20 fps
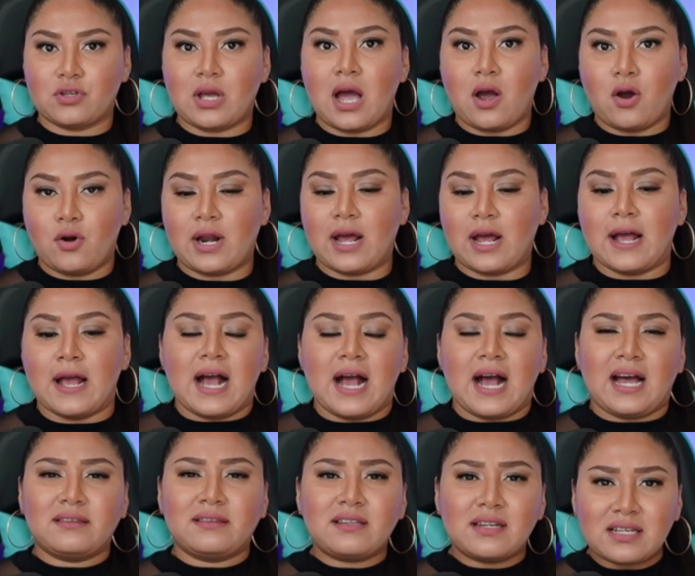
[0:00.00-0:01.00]
Ahora,
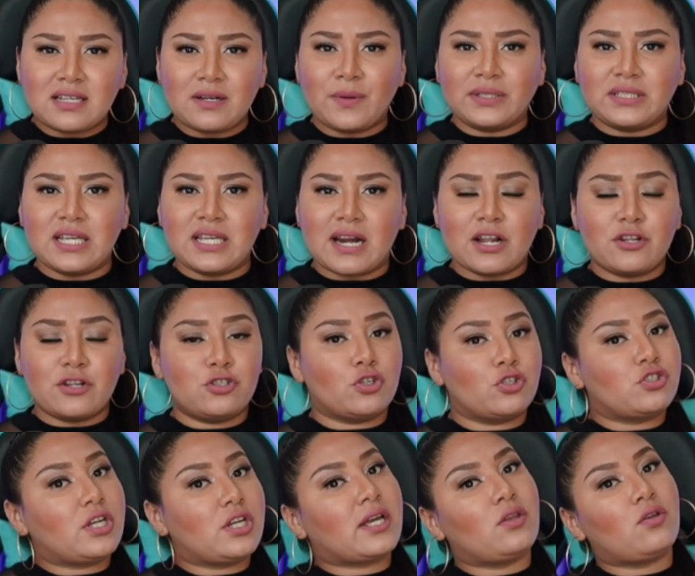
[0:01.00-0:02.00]
Andrés Salvatierra
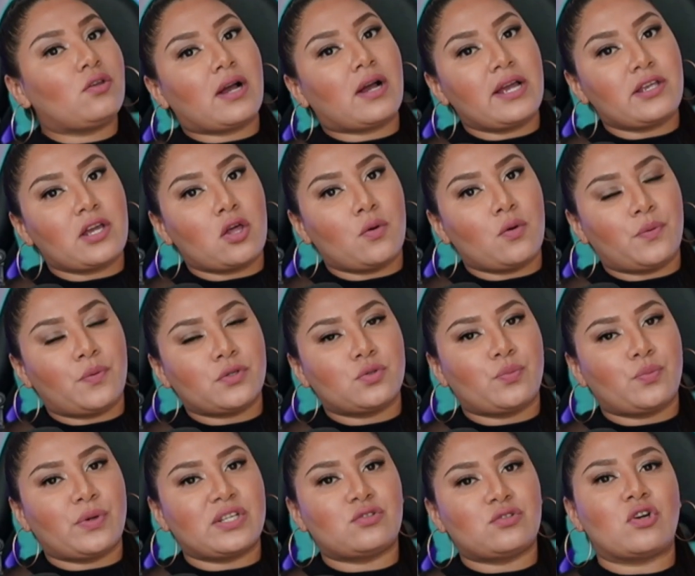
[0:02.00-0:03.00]
no se quedó callado, por
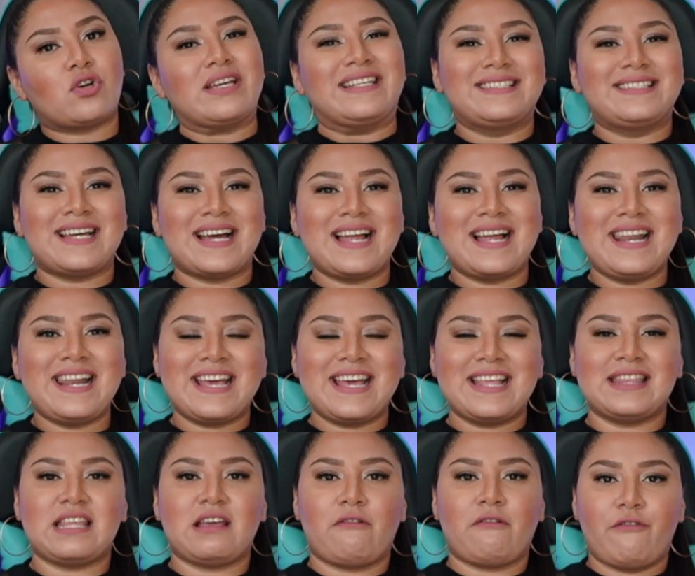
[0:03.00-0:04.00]
supuesto, y sale
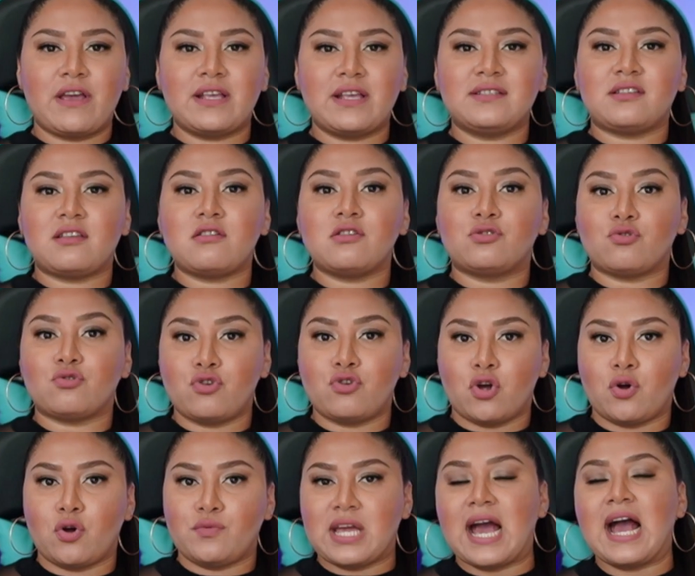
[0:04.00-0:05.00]
en defensa de su
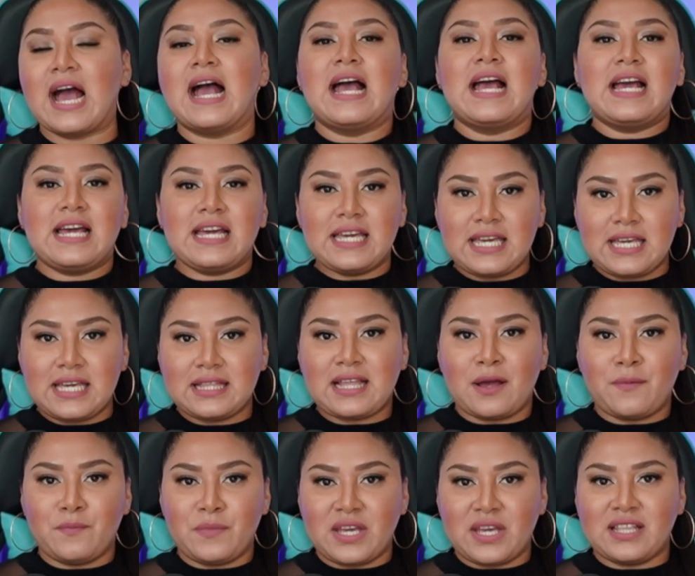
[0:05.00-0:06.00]
novia y
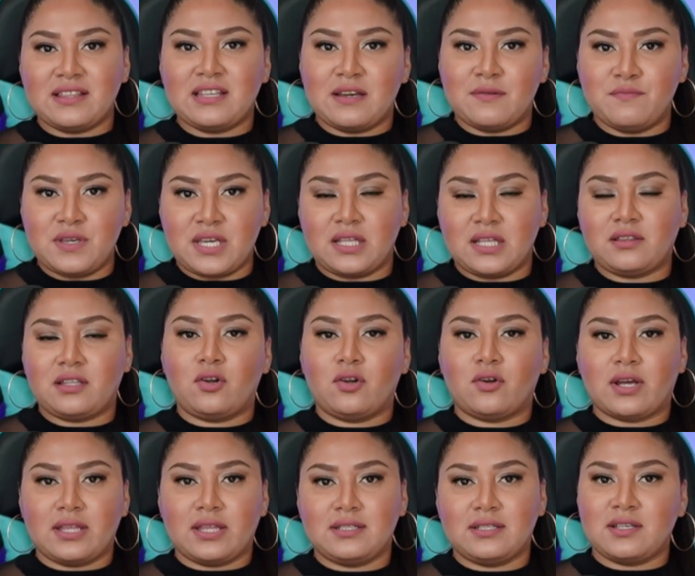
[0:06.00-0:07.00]
también desmiente
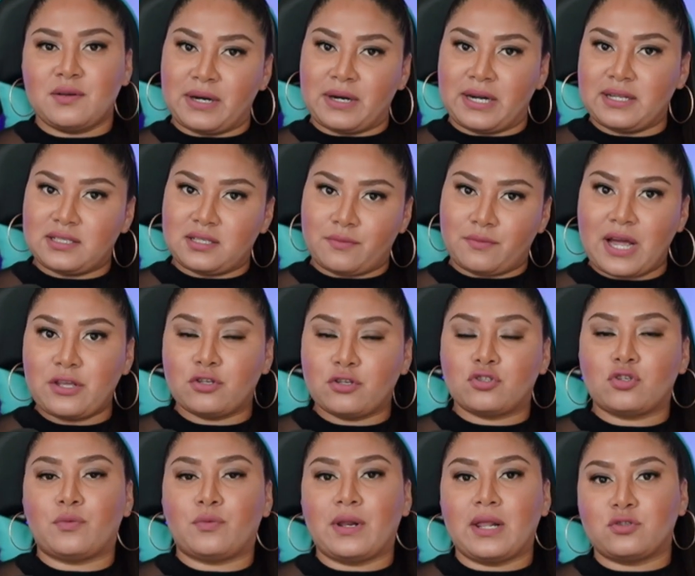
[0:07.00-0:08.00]
lo que dice Mare Ceballos
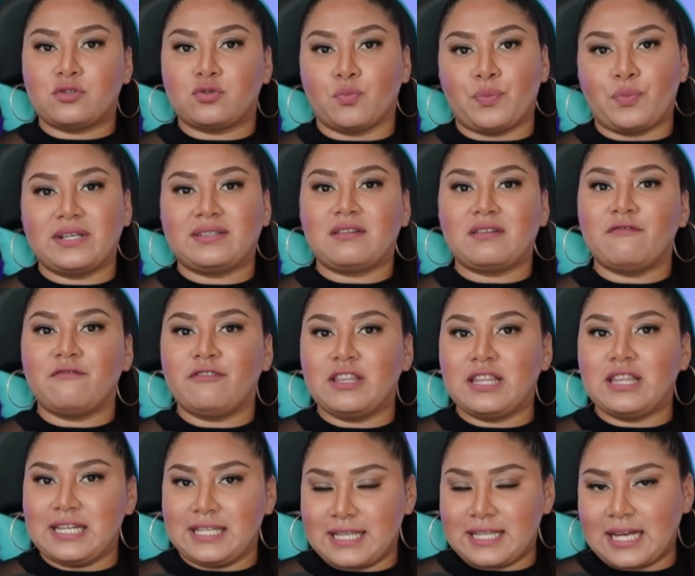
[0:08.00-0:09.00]
sobre la supuesta
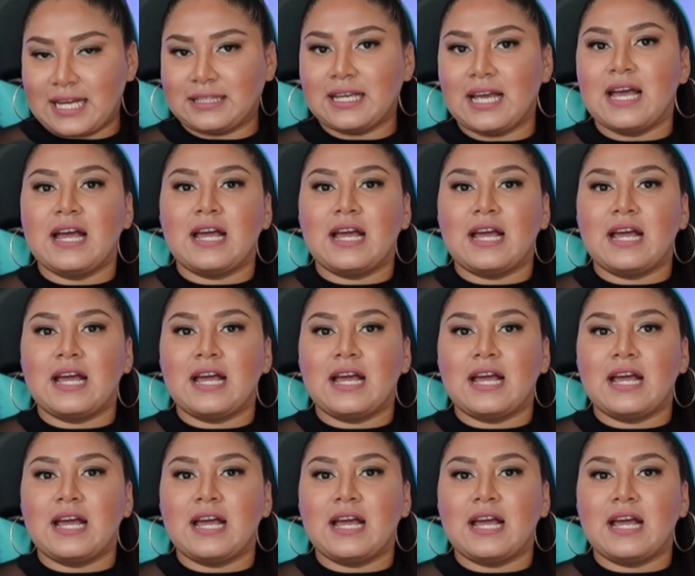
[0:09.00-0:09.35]
infidelidad.